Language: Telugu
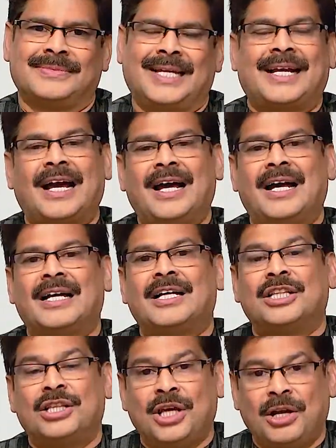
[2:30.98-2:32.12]
ఇక
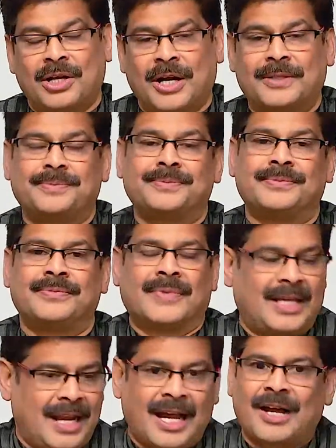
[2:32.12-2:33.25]
తేలికాటు
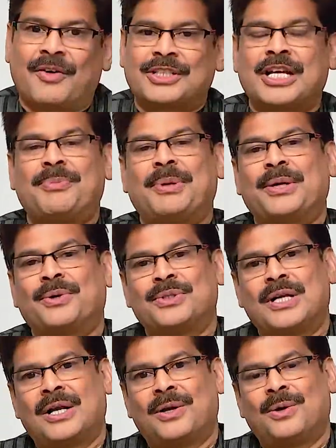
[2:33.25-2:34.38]
ఇలాగ వర్షాలు పడే
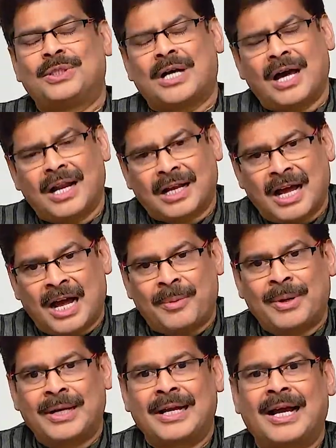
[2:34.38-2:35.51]
రోజులలో చాలా
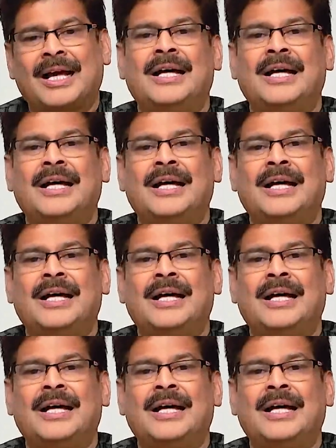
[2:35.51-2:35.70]
కామన్గా